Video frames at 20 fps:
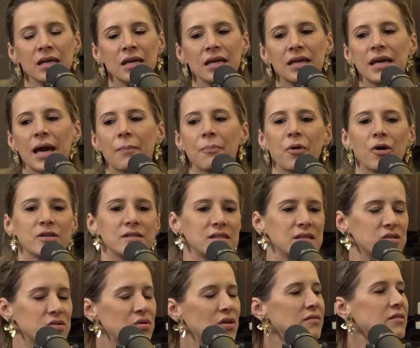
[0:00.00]
E após
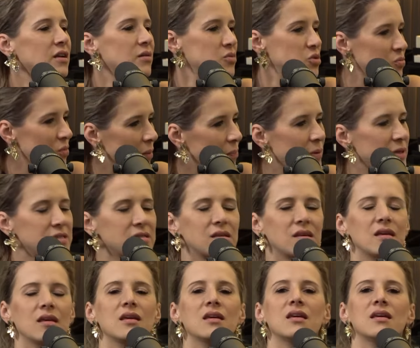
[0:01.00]
isso entramos numa
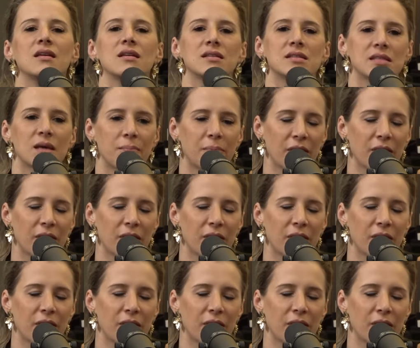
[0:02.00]
pesquisa uhum.